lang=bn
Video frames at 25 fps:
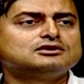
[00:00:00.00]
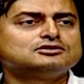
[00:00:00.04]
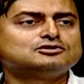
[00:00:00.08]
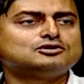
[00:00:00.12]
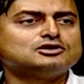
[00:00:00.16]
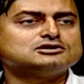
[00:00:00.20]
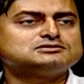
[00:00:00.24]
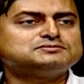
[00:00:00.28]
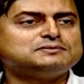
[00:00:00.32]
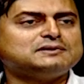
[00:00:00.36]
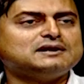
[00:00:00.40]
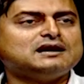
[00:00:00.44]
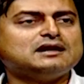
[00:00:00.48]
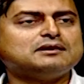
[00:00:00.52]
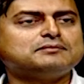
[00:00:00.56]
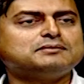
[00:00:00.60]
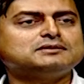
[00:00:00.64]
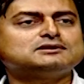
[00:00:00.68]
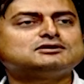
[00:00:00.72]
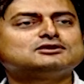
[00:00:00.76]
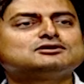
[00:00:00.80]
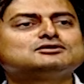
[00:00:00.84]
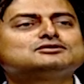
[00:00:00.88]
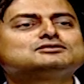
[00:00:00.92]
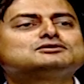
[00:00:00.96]
দশবার ডাকবে
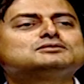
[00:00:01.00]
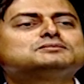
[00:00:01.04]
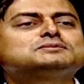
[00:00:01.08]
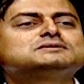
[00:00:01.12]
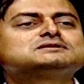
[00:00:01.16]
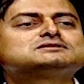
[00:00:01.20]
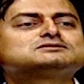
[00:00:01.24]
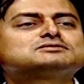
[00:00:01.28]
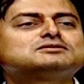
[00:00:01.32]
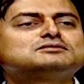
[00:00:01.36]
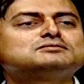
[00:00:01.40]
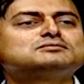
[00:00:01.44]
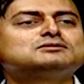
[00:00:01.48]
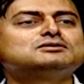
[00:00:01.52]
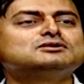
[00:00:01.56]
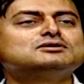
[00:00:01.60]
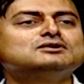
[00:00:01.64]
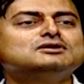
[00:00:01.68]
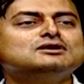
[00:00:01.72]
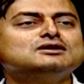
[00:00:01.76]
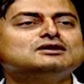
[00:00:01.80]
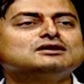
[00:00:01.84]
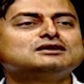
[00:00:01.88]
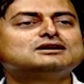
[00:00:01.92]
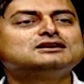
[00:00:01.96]
তদন্ত ফেস করব
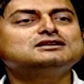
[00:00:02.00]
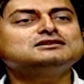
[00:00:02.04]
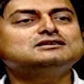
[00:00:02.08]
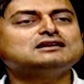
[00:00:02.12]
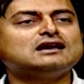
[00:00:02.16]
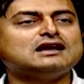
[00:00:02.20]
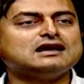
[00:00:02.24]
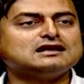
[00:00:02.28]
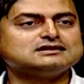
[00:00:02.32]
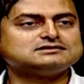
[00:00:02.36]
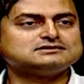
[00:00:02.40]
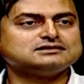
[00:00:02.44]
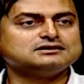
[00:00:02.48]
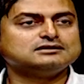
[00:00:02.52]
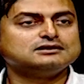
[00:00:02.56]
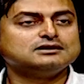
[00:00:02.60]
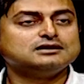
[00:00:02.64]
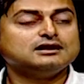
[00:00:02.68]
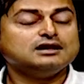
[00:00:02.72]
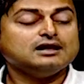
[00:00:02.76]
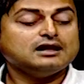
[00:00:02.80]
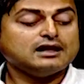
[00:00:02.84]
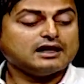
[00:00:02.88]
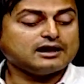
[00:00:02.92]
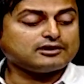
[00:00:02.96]
কি যায় আসে
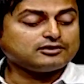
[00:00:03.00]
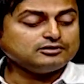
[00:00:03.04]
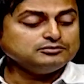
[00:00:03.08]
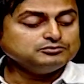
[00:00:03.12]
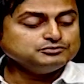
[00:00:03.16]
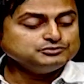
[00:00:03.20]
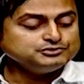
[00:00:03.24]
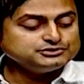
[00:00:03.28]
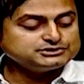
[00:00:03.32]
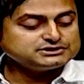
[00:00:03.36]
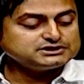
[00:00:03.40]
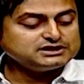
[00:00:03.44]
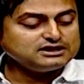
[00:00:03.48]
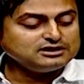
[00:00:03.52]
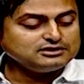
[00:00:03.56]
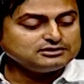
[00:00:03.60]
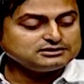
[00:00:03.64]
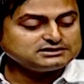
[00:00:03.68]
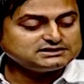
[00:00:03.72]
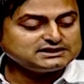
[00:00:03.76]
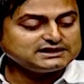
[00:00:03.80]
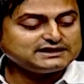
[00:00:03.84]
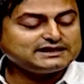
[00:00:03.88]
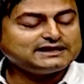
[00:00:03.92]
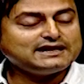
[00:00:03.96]
এখন মুশকিল
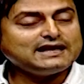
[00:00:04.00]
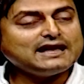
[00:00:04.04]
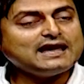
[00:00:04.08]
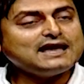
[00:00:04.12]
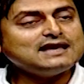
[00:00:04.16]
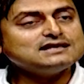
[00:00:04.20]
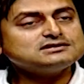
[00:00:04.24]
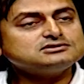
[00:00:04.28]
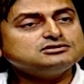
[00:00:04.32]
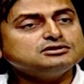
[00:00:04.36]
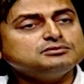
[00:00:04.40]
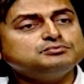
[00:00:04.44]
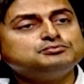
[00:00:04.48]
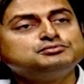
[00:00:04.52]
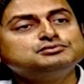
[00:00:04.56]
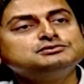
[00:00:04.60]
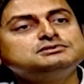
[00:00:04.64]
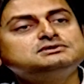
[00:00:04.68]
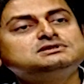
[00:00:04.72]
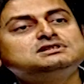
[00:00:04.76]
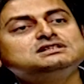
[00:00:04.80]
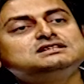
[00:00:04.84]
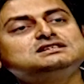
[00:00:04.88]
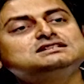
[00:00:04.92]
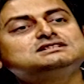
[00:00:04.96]
হচ্ছে কে সব
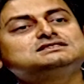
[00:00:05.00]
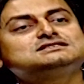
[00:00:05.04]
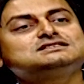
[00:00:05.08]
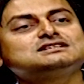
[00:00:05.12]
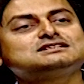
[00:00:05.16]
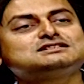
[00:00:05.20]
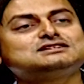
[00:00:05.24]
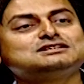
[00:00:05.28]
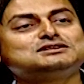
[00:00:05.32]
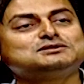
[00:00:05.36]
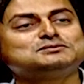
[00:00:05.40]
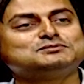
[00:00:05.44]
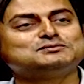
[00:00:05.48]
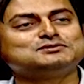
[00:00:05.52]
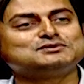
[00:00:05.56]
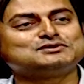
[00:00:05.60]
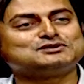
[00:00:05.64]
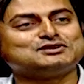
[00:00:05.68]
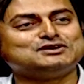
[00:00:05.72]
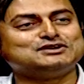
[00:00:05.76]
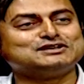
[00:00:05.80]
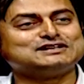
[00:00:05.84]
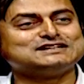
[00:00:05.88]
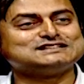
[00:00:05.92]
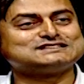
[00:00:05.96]
বুদ্ধি দিচ্ছে তৃণমূল
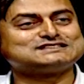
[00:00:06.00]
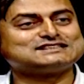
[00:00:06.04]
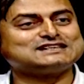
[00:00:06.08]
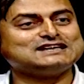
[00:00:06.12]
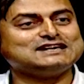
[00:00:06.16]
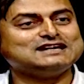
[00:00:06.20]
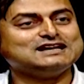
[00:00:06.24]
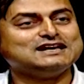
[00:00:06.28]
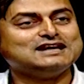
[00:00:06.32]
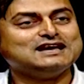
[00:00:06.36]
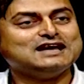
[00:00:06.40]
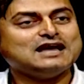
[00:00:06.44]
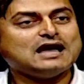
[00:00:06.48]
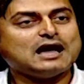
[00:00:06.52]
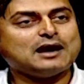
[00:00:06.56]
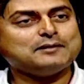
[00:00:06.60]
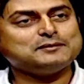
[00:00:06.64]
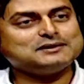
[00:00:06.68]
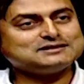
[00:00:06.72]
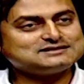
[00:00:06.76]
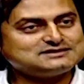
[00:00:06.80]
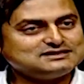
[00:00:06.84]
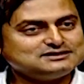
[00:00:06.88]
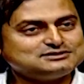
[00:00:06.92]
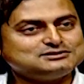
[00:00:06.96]
কংগ্রেসকে
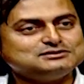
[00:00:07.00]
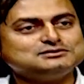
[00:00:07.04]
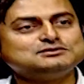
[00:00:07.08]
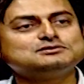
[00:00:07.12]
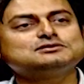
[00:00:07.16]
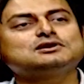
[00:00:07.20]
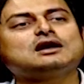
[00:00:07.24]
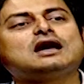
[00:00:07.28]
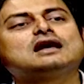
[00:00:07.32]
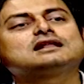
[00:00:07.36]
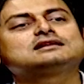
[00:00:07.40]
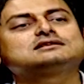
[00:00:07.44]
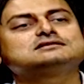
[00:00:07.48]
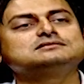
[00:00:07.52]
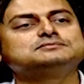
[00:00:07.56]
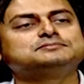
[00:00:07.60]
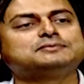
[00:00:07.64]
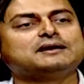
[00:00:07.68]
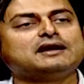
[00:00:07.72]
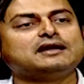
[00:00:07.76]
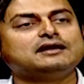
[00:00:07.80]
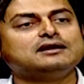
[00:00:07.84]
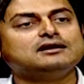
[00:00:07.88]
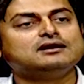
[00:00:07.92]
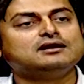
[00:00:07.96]
আমার সেজন্য হাসি
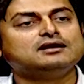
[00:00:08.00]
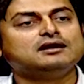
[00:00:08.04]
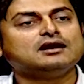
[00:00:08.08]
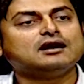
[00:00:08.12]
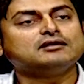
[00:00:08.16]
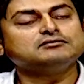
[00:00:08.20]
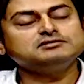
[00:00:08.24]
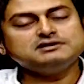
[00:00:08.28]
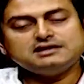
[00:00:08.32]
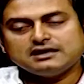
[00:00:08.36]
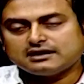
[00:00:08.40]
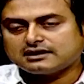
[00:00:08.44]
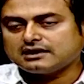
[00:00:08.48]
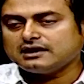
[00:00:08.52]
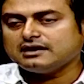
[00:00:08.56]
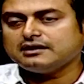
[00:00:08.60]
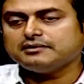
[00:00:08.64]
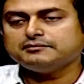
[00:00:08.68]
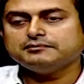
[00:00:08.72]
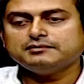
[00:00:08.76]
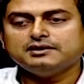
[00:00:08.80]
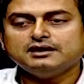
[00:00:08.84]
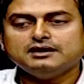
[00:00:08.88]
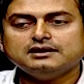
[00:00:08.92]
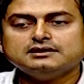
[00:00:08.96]
পায় আমি দেখলাম
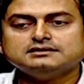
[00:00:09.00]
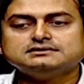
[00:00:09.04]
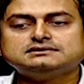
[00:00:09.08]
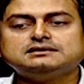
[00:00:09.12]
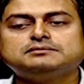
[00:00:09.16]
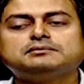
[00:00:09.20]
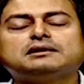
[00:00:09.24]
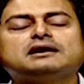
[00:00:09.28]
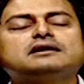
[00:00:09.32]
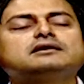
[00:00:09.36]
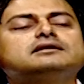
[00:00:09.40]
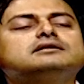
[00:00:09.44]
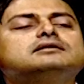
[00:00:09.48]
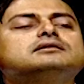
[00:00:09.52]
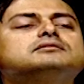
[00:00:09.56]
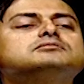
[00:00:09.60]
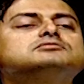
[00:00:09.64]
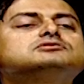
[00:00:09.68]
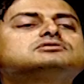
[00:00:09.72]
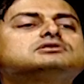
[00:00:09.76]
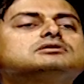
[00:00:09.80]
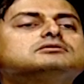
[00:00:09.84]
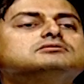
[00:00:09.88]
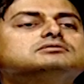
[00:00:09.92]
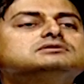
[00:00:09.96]
যে মাননীয়
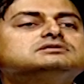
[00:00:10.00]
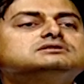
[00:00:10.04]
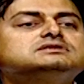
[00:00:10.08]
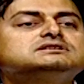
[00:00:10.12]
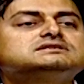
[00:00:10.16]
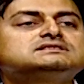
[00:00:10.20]
মুখ্যমন্ত্রী